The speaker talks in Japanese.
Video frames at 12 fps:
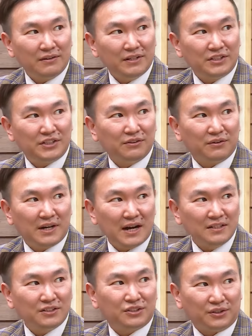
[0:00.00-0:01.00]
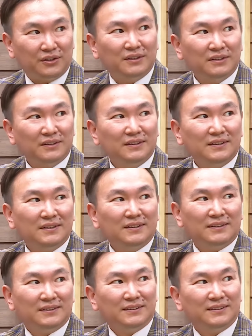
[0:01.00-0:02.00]
NSC の願書
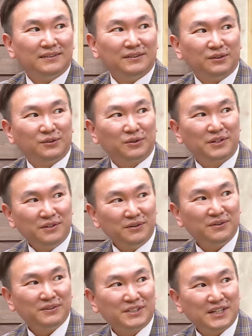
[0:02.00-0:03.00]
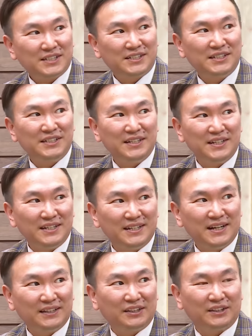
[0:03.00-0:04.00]
の時の写真に
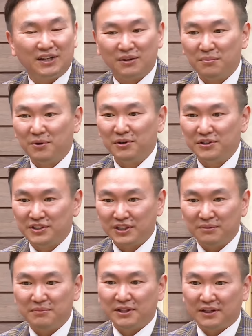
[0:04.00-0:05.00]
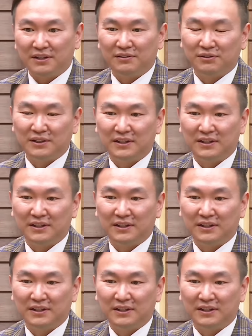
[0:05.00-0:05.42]
なってたらおもろいんちゃうみたいなので